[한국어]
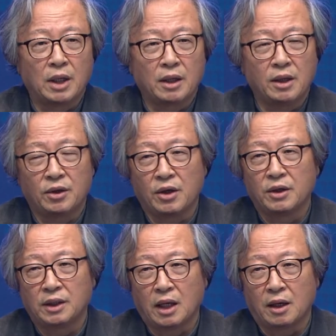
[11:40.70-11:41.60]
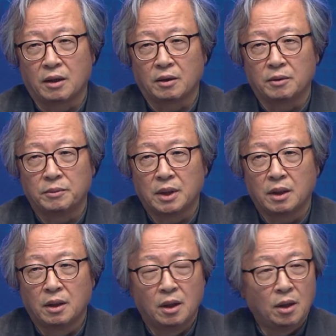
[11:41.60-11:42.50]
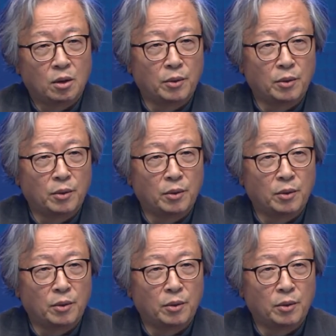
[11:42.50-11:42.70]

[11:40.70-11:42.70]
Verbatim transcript: 이렇게 되어 있다라는 겁니다. 그럼